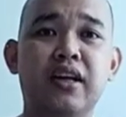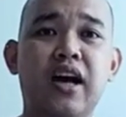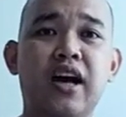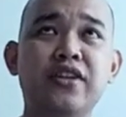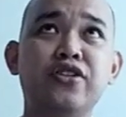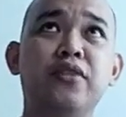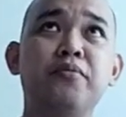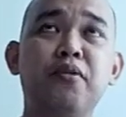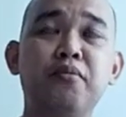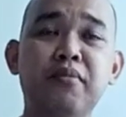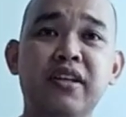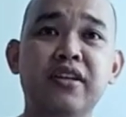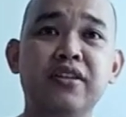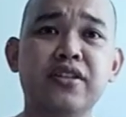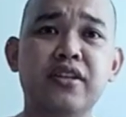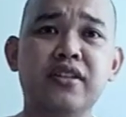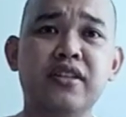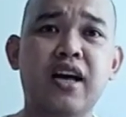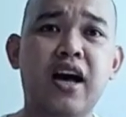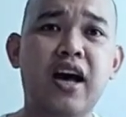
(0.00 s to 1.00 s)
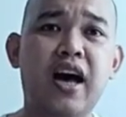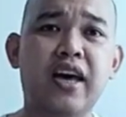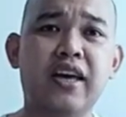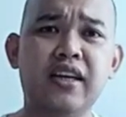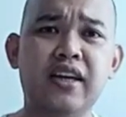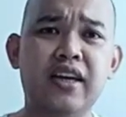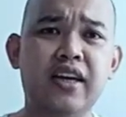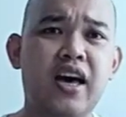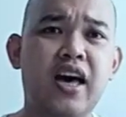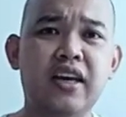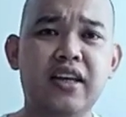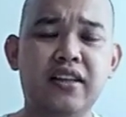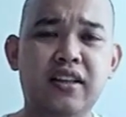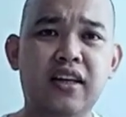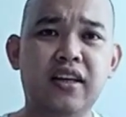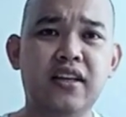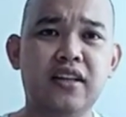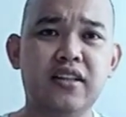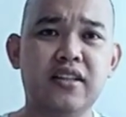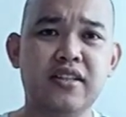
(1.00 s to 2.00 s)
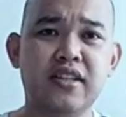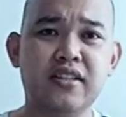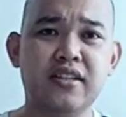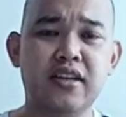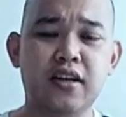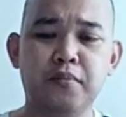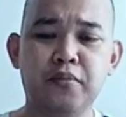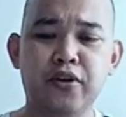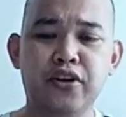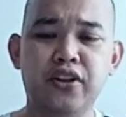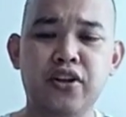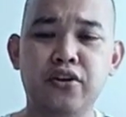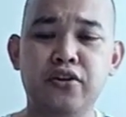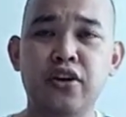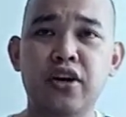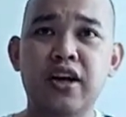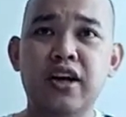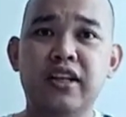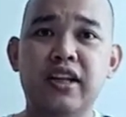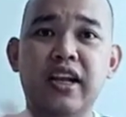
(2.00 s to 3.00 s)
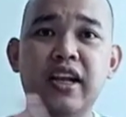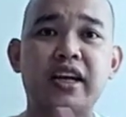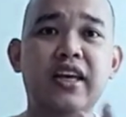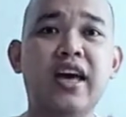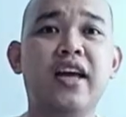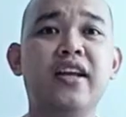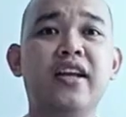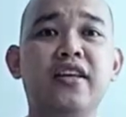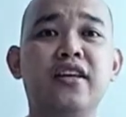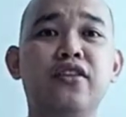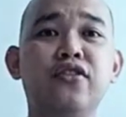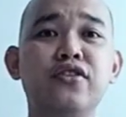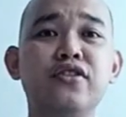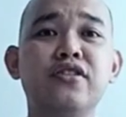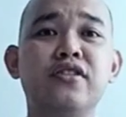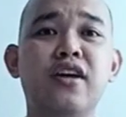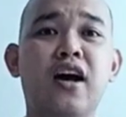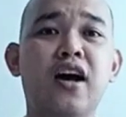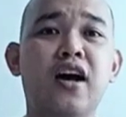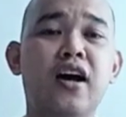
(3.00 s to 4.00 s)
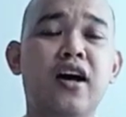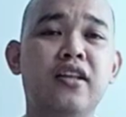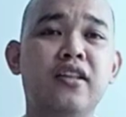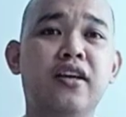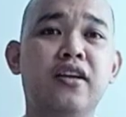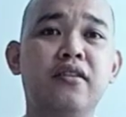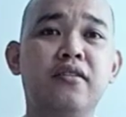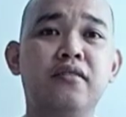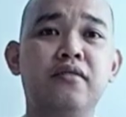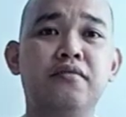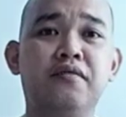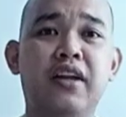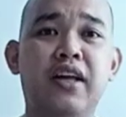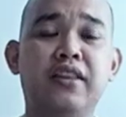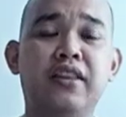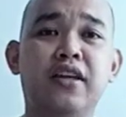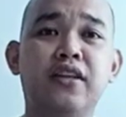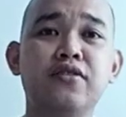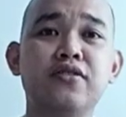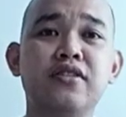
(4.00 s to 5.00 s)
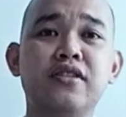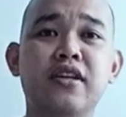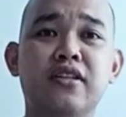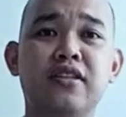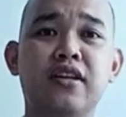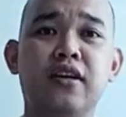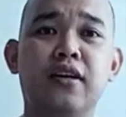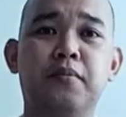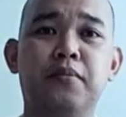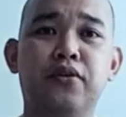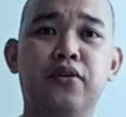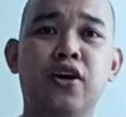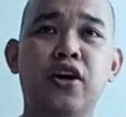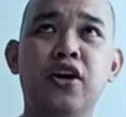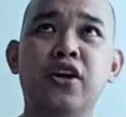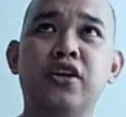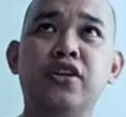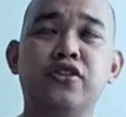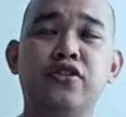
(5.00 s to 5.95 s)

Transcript: Actually, bumili siya sa IKEA, I think, sa Singapore, nung lalagyanan niya doon sa, naging flat niya doon sa Singapore.